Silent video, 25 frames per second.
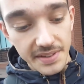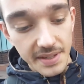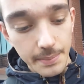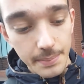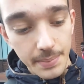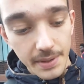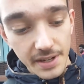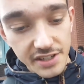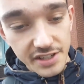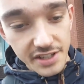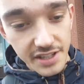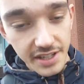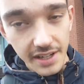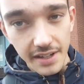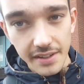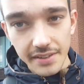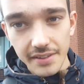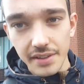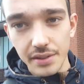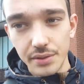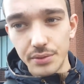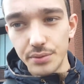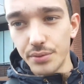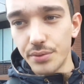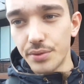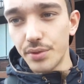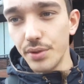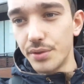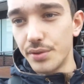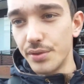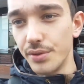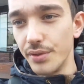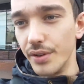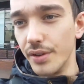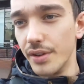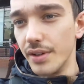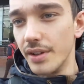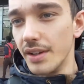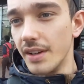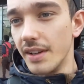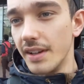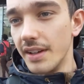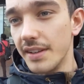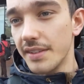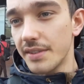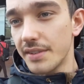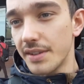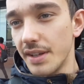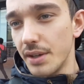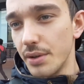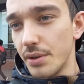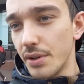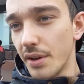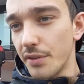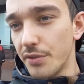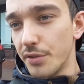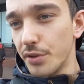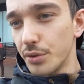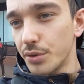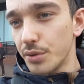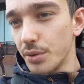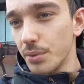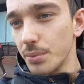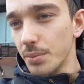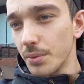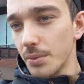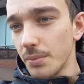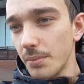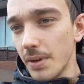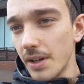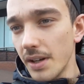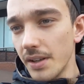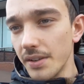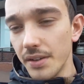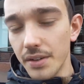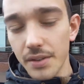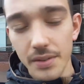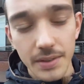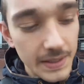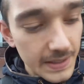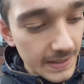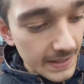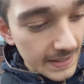c'est pas cher, c'est tout ce que tu veux. Est-ce qu'il y a eu un photobombe là Non